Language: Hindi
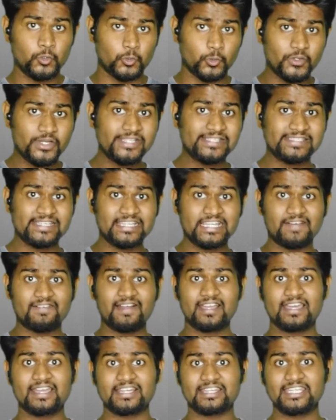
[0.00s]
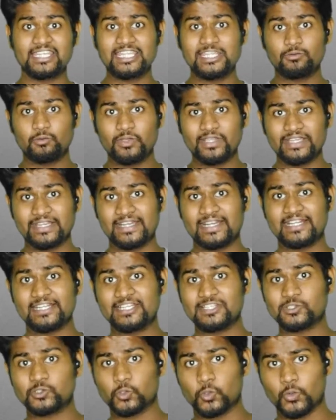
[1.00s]
रूडिस ये दावा करती कि वो एक
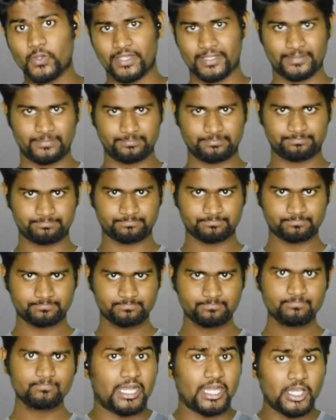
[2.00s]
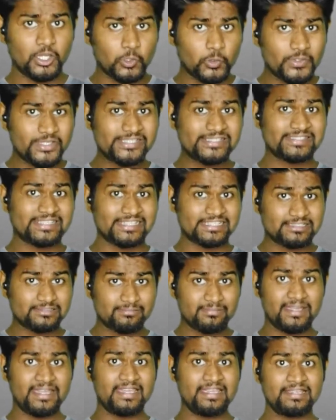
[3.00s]
रियलिटी शो है अगर रूडिस
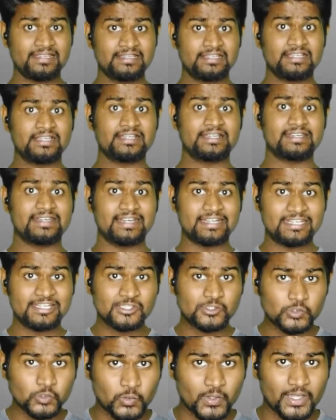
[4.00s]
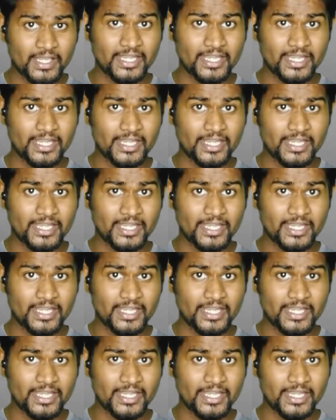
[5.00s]
सच में रियलिटी शो